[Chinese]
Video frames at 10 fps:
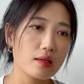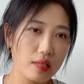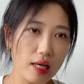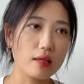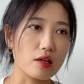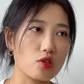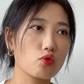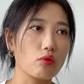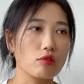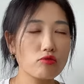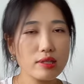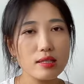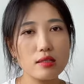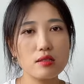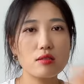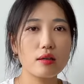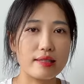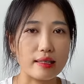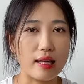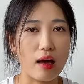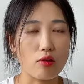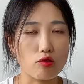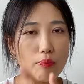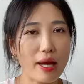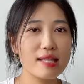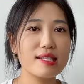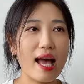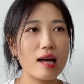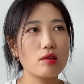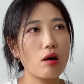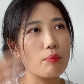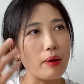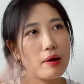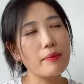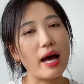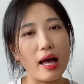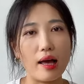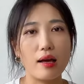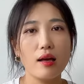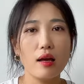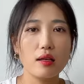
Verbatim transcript: 这个呢，是我最近这几天啊，从搬家到买买买